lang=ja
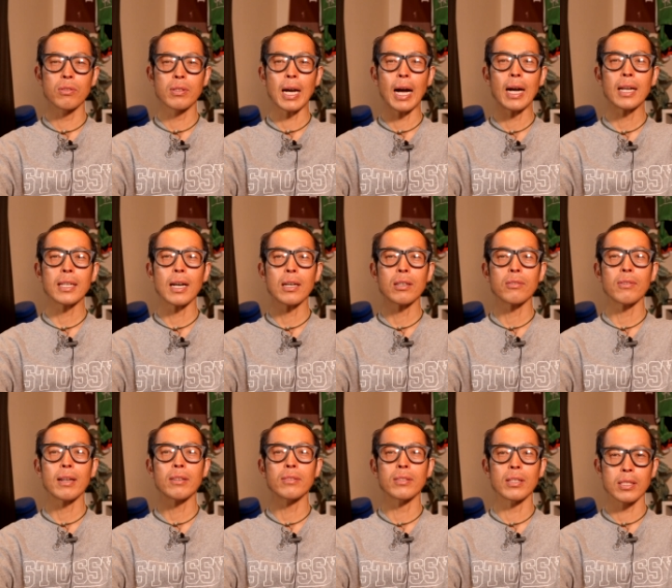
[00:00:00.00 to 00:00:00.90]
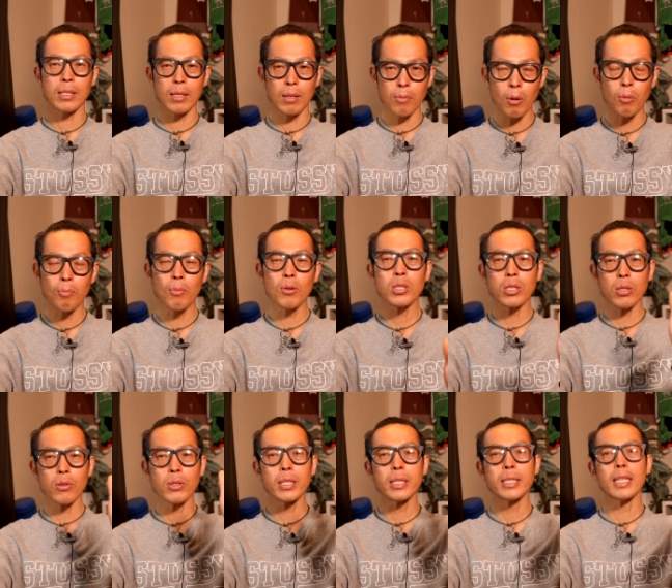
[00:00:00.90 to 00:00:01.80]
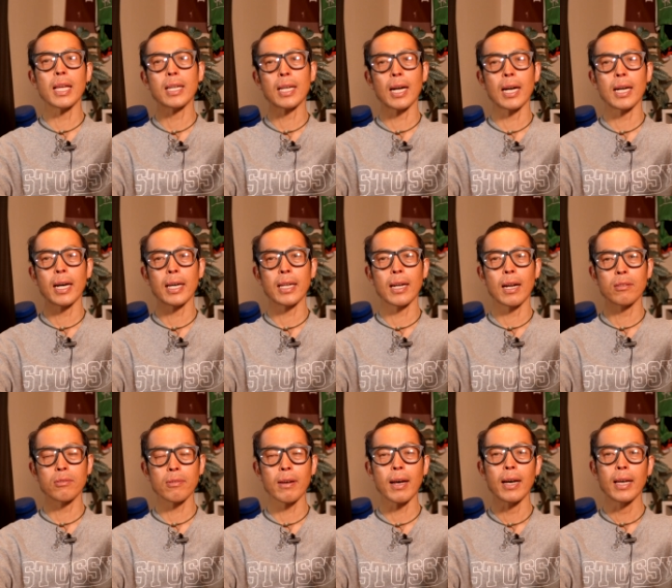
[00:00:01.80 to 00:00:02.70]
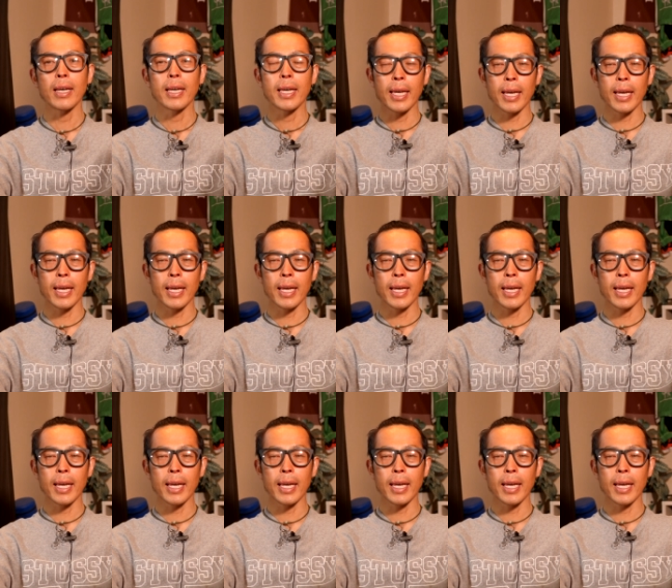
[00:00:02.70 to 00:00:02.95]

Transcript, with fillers: う感覚はあるんですけども、もちろん一点考えられるのは、